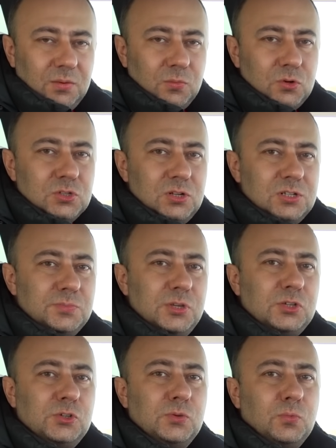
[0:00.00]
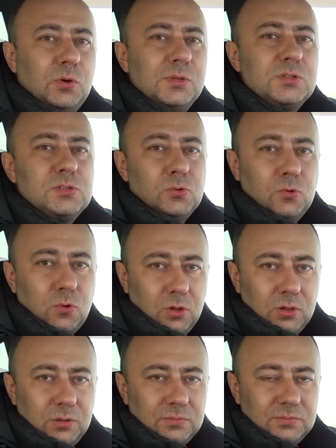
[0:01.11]
Можно ли смешивать мобил с
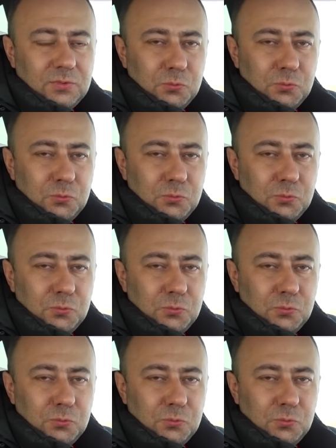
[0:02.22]
лукойлом?